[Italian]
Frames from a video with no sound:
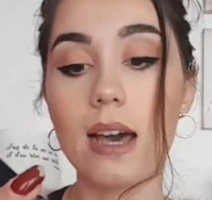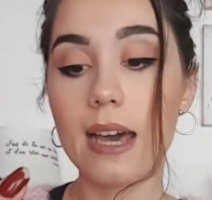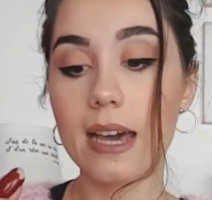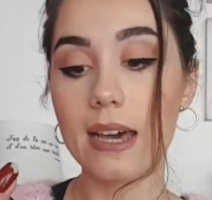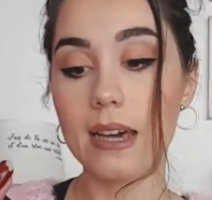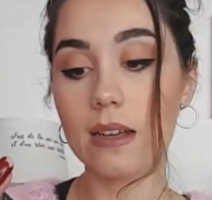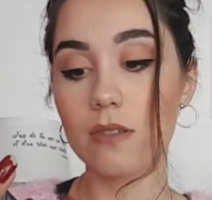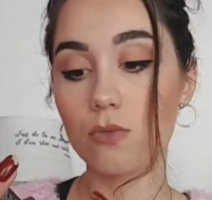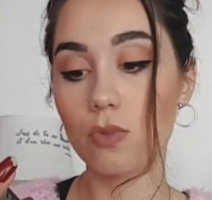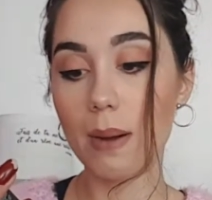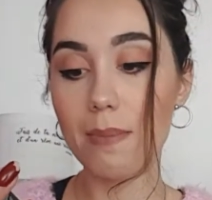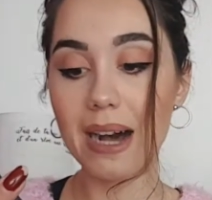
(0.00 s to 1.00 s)
è
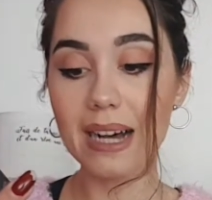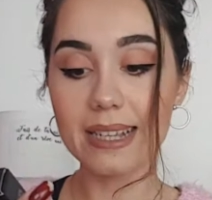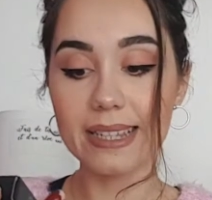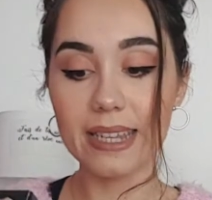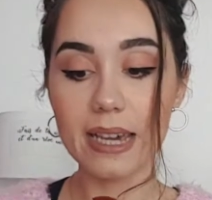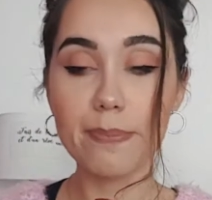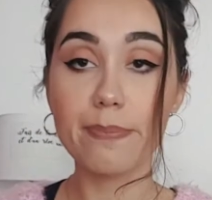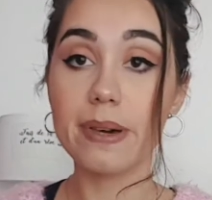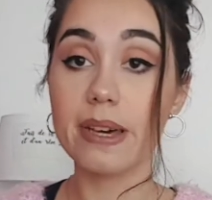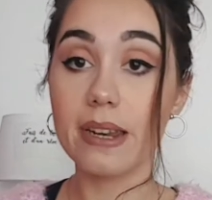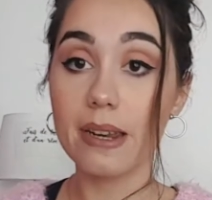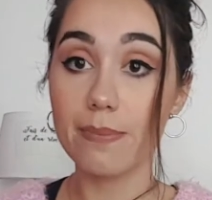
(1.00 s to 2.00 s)
una base
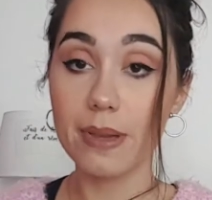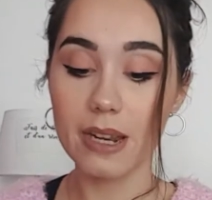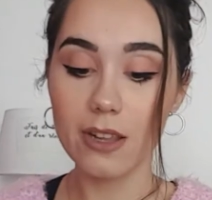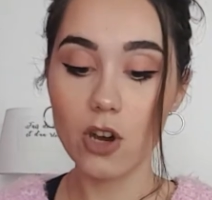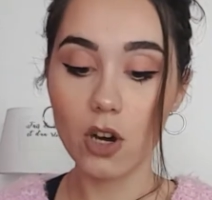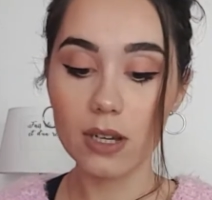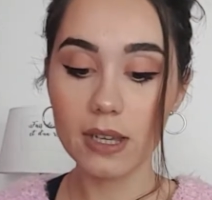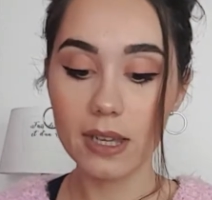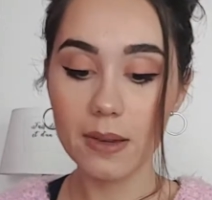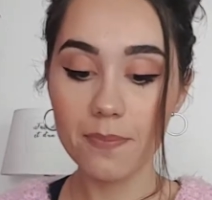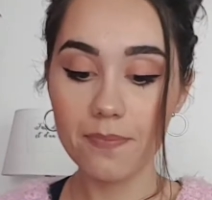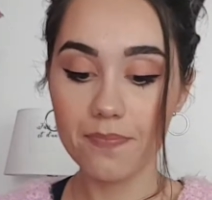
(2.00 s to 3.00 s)
per, per, gli
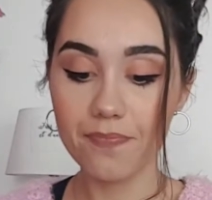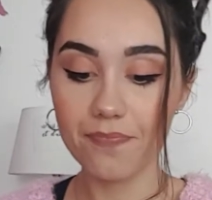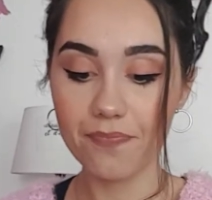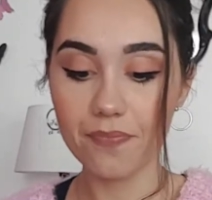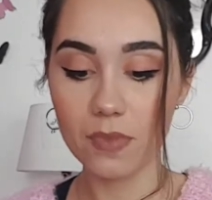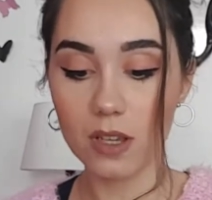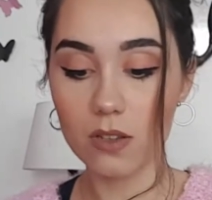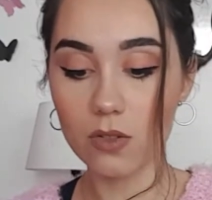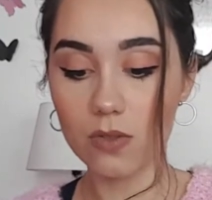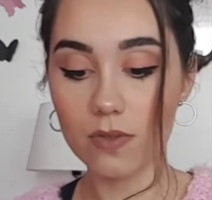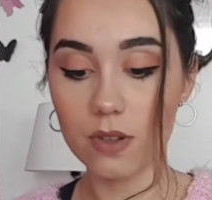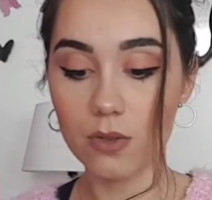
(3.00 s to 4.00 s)
occhi,
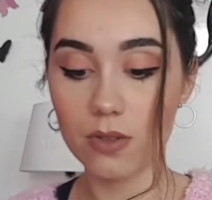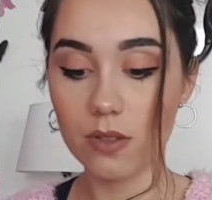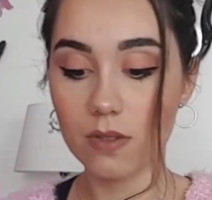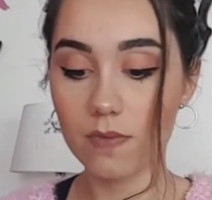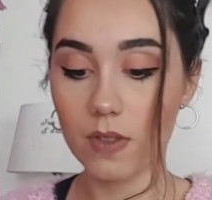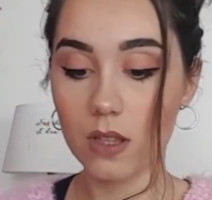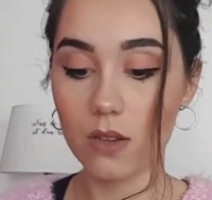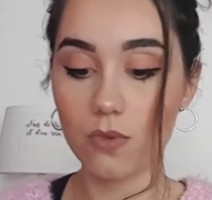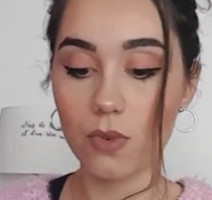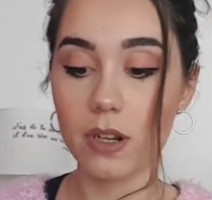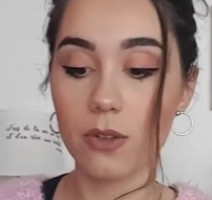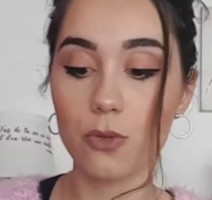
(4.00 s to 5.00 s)
adesso ve lo, vi tiro
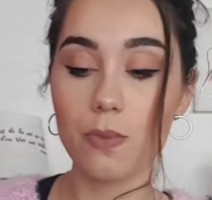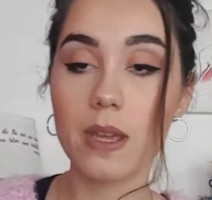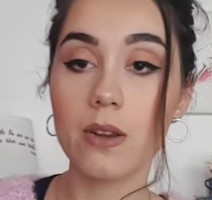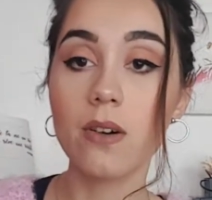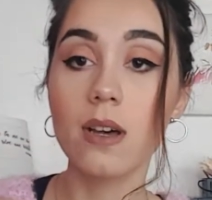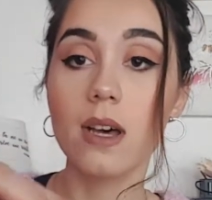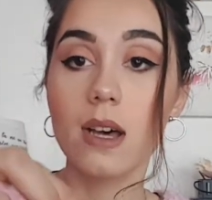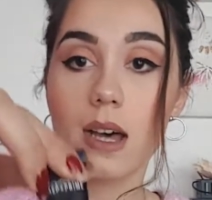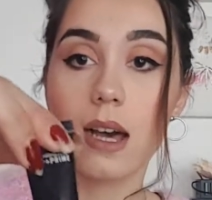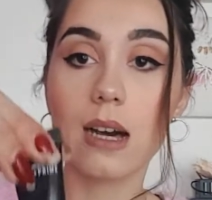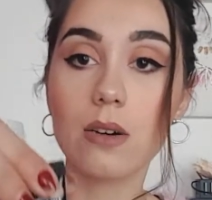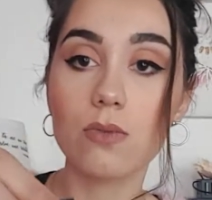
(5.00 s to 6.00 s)
fuori il tubino,
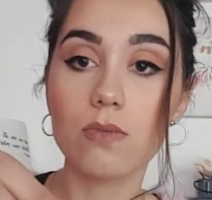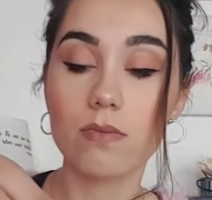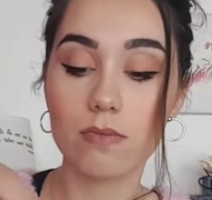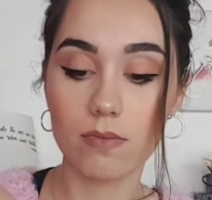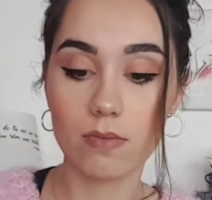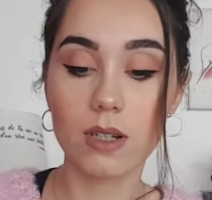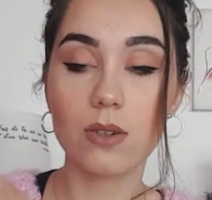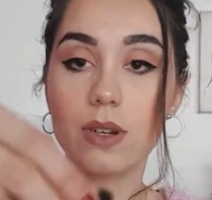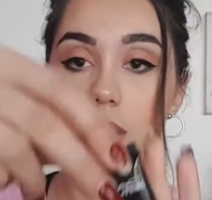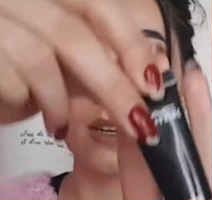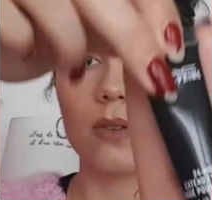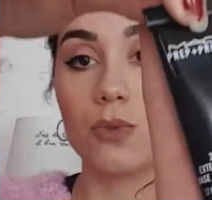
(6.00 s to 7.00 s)
eh,
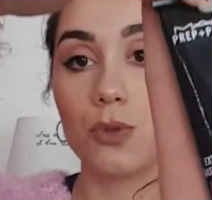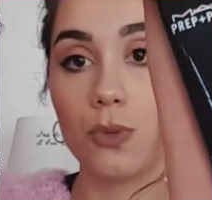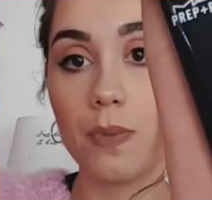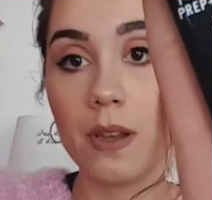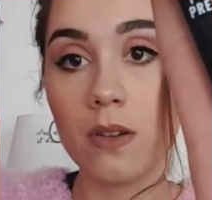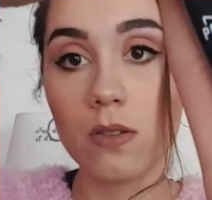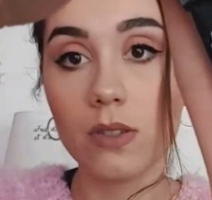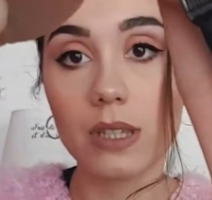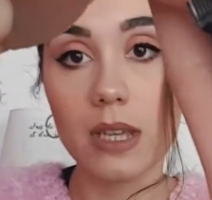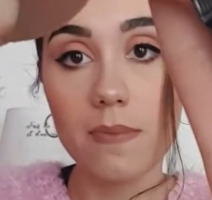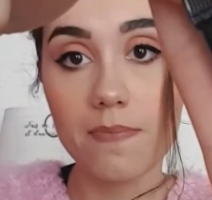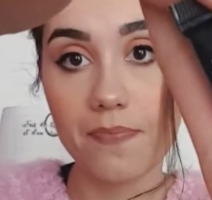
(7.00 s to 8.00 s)
allora è un tubino
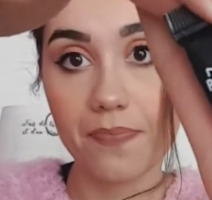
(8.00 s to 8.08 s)
così,